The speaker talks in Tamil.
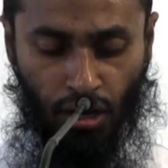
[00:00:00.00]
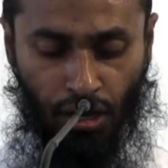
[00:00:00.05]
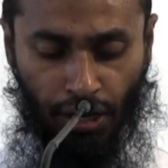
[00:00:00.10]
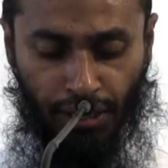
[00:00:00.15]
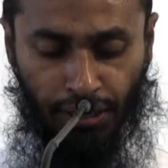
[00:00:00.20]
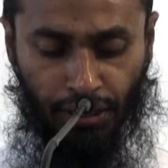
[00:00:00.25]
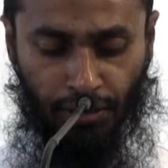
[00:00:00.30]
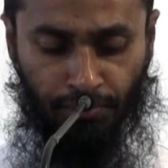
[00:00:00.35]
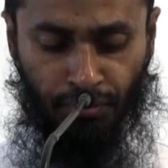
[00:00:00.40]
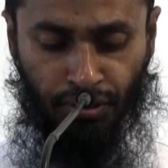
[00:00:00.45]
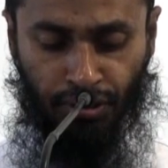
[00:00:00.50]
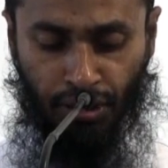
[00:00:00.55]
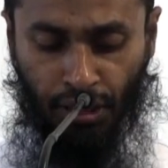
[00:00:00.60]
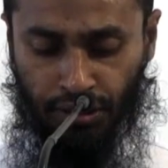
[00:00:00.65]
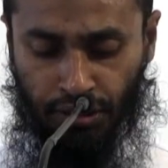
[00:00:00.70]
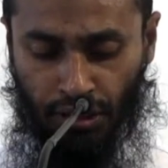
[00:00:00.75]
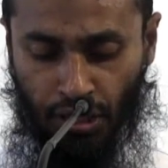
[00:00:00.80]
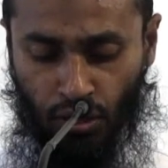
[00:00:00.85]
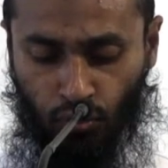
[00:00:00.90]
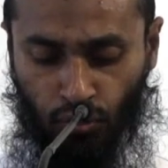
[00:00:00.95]
ஹைரமின்
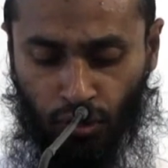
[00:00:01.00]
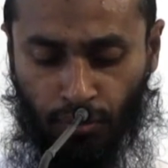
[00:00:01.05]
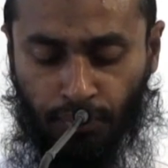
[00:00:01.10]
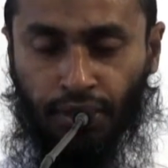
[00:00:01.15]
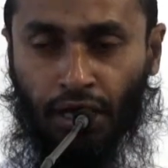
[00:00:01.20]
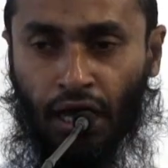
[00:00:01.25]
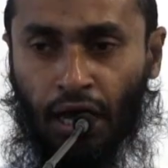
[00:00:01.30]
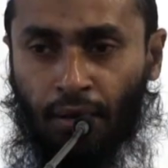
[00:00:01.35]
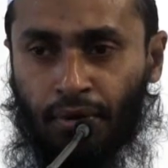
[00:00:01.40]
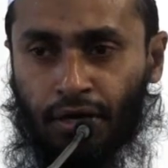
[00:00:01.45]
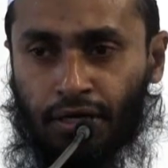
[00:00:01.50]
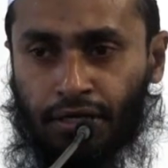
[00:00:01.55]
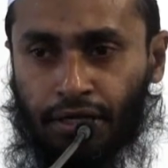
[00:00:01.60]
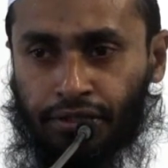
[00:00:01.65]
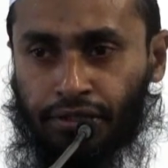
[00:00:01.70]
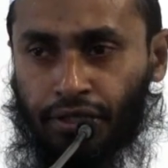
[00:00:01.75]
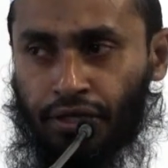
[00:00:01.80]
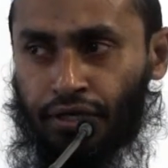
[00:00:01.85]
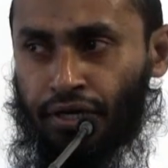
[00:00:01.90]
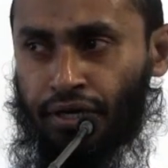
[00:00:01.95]
ஐயோ ஐயக்குலமின் அமல்
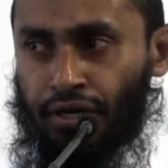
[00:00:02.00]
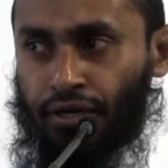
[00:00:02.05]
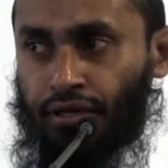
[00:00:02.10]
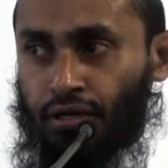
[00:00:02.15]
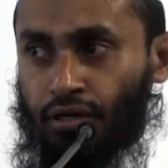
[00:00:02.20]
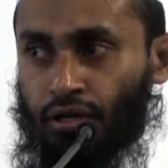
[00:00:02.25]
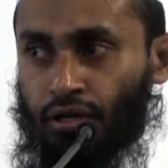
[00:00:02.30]
எதிஹி